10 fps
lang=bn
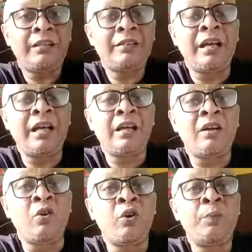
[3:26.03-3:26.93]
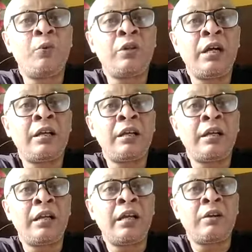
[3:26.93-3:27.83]
তা গল্পটার
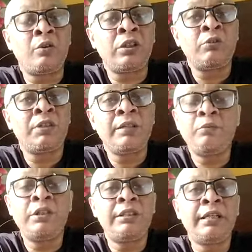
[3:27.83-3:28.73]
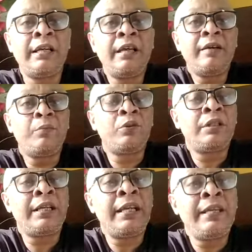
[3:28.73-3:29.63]
কথা তোমাদের বলি যে
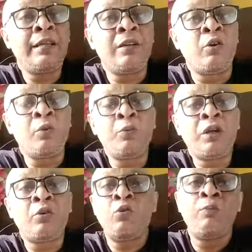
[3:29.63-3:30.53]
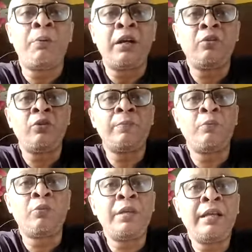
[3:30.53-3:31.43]
প্রত্যেকেই গল্পটা খুব ভালো করে
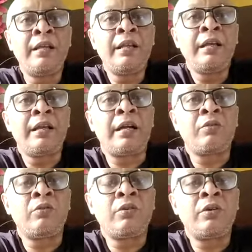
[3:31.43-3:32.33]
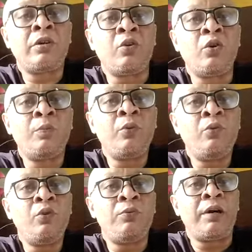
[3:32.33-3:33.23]
পড়বে কারণ
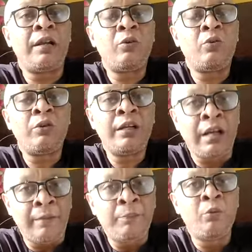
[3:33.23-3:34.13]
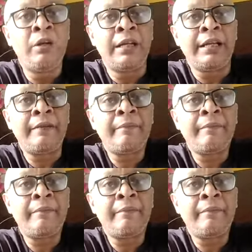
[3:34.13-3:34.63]
গল্পগুলো ভালো করে না পড়লে